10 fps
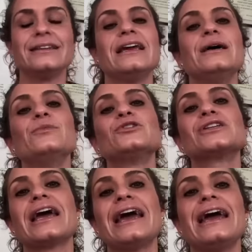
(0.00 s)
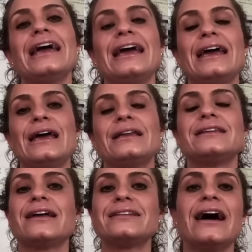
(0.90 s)
Tenemos que eh,
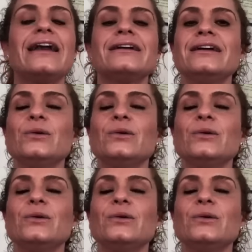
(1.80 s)
tratar